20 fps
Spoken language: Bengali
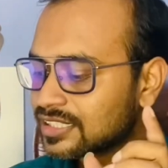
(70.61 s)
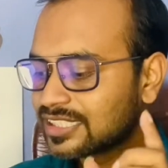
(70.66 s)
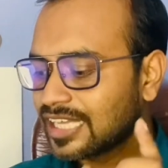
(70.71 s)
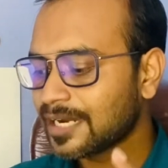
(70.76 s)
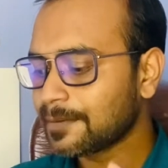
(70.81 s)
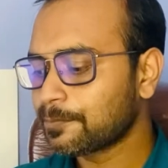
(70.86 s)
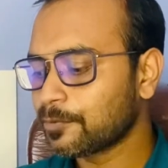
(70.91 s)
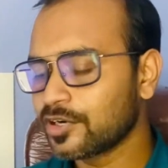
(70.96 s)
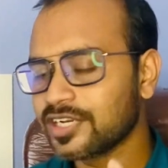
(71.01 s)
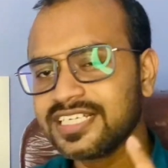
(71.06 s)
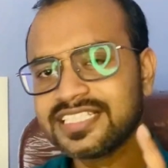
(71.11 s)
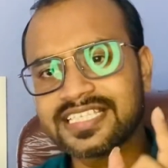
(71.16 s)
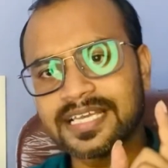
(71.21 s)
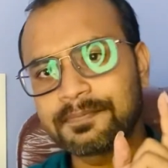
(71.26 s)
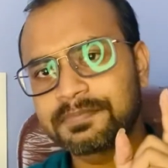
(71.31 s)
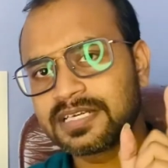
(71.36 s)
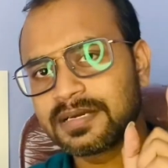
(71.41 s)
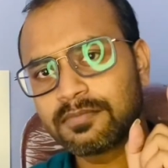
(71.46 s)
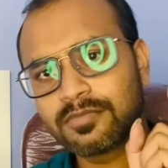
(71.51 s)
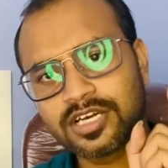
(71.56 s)
তারপরেই
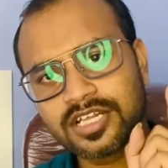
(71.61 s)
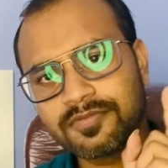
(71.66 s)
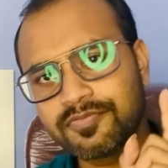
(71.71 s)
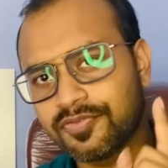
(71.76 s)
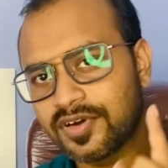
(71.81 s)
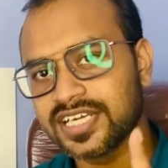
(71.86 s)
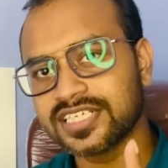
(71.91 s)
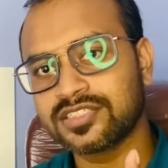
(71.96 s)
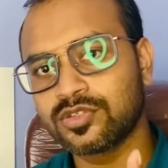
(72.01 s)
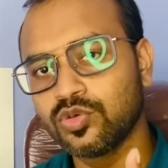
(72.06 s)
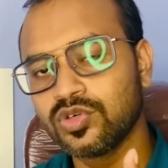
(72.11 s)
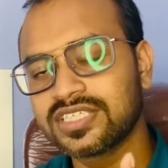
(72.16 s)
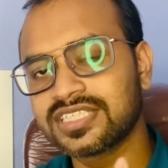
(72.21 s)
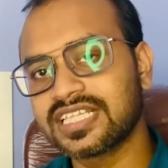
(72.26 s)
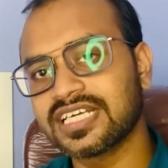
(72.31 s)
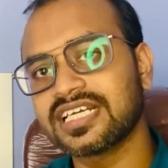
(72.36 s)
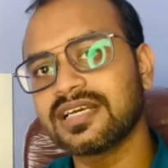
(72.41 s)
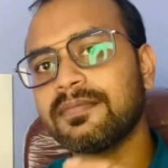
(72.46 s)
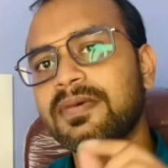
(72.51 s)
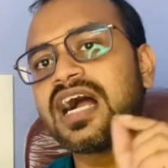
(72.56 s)
সেপ্টেম্বরের ফার্স্ট উইক
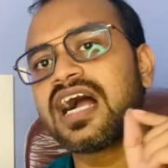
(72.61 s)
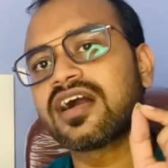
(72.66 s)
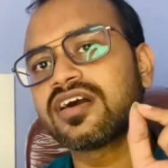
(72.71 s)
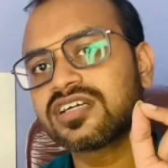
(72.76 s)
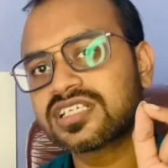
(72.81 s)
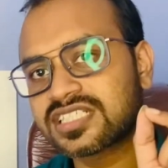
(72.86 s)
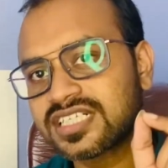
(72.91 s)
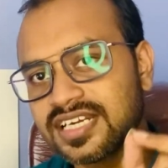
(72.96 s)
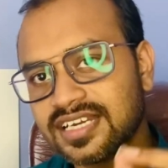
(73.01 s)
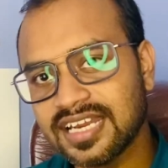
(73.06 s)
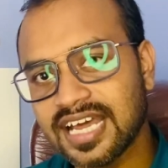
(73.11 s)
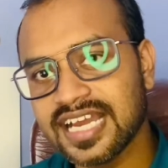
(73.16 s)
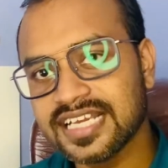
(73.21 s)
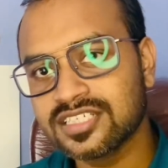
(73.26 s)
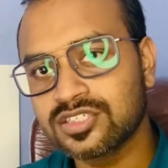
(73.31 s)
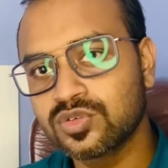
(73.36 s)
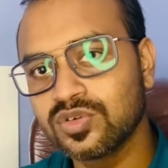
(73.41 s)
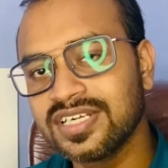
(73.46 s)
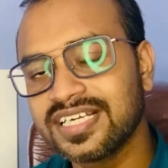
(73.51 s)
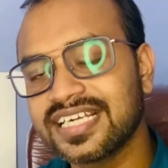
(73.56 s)
থেকে বা আগস্টের
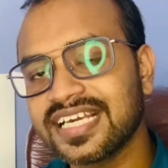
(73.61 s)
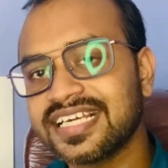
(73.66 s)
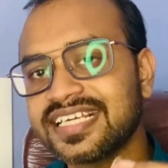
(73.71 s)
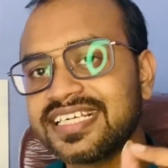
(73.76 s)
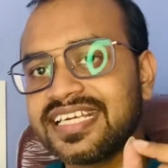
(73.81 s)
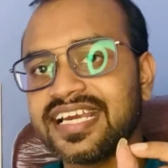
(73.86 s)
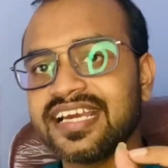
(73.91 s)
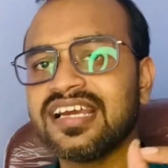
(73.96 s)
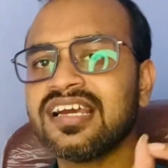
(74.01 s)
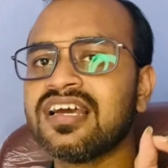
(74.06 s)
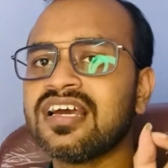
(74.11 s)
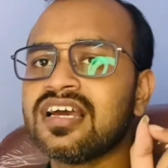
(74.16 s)
লাস্ট উইকে গিয়ে